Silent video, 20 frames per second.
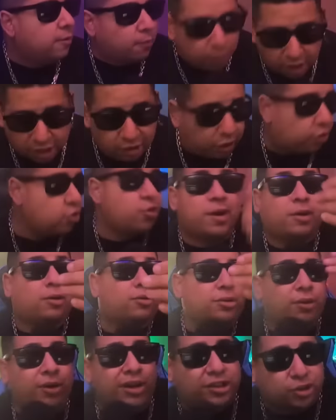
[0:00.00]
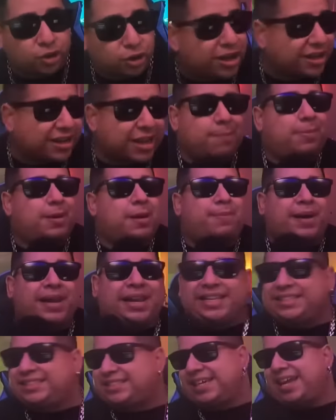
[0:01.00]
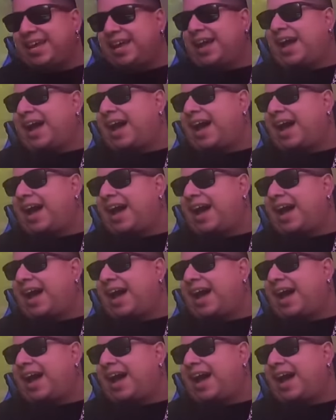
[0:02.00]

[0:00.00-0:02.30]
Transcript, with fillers: Bueno, nos va a contar una historia que prepárense